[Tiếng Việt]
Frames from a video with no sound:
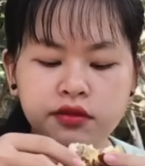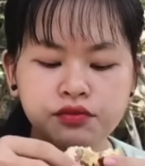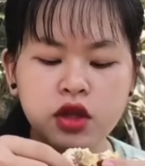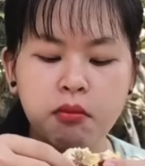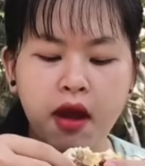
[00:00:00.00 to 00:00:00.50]

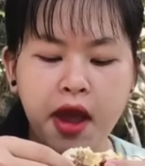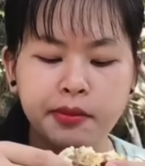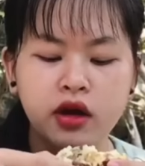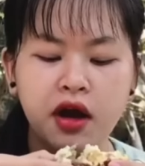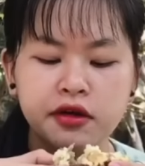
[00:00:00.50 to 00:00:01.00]
nó
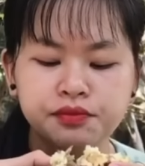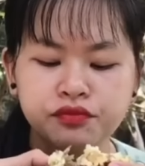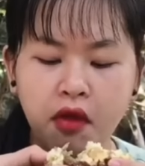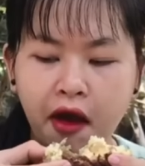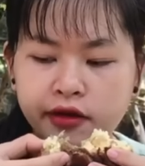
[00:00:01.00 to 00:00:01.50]
mềm hơn
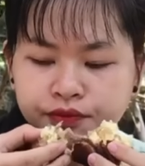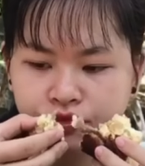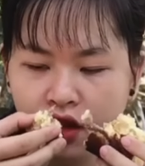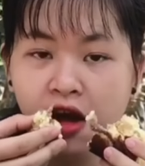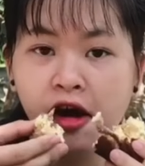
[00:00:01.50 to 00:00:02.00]

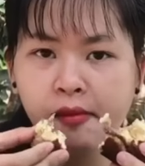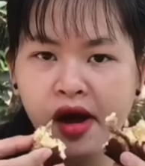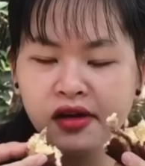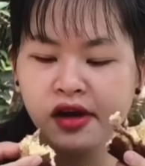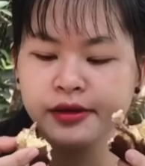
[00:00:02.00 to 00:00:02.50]
nó thơm
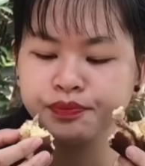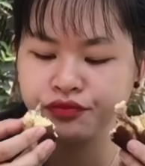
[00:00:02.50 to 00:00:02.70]
hơn nữa